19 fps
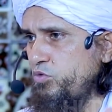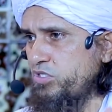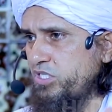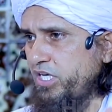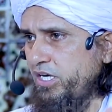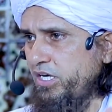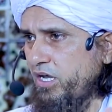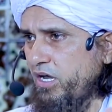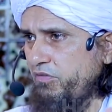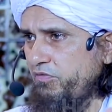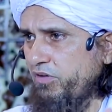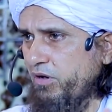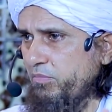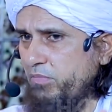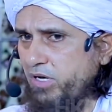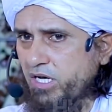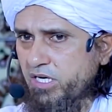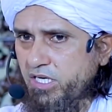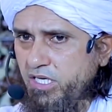उसकी
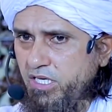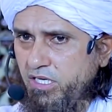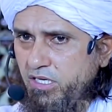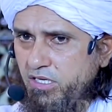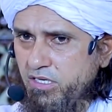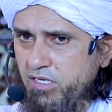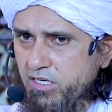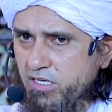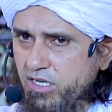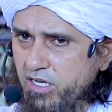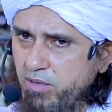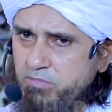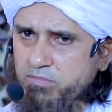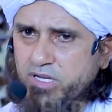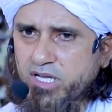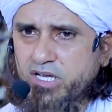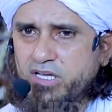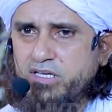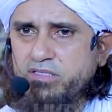नाफरमानी
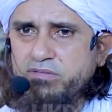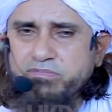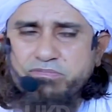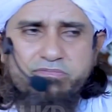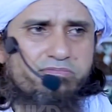कम है